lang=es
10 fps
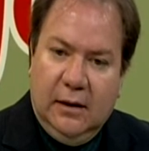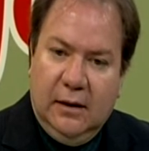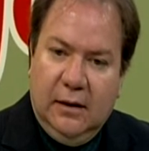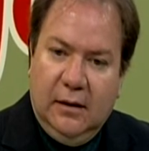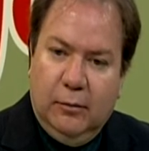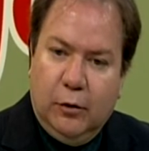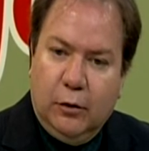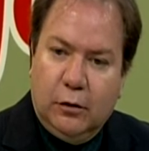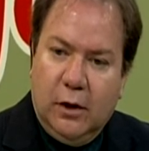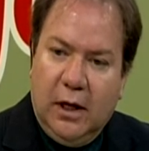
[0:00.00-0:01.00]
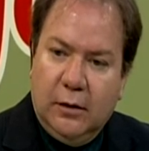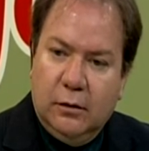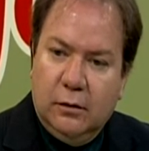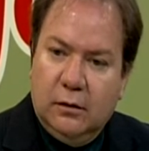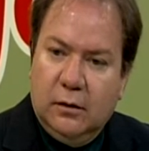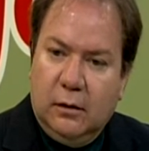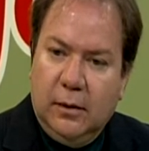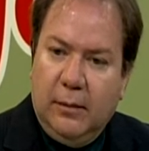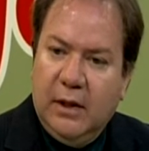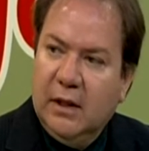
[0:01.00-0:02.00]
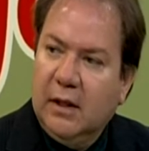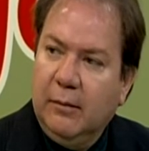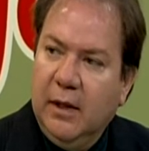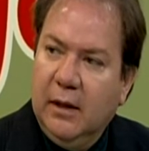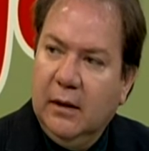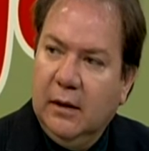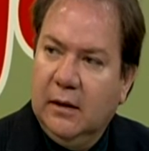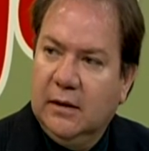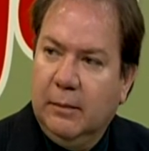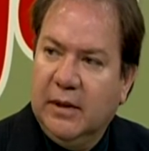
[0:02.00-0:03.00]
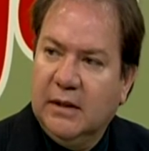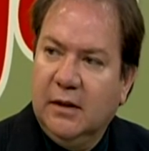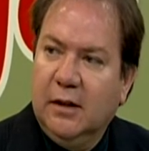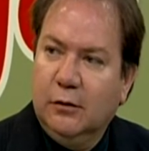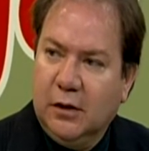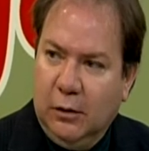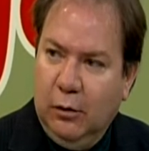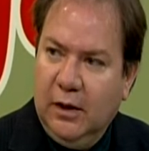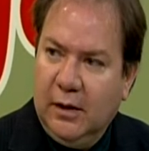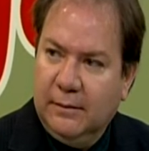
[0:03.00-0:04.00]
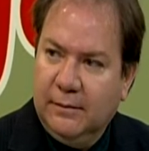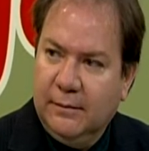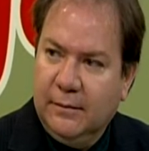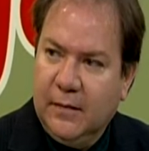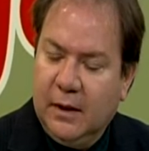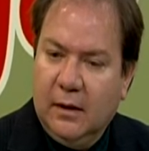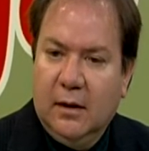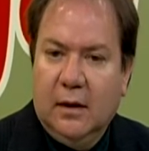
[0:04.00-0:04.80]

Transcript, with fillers: Y por otro lado, obviamente también si el paciente no se cuida. Claro.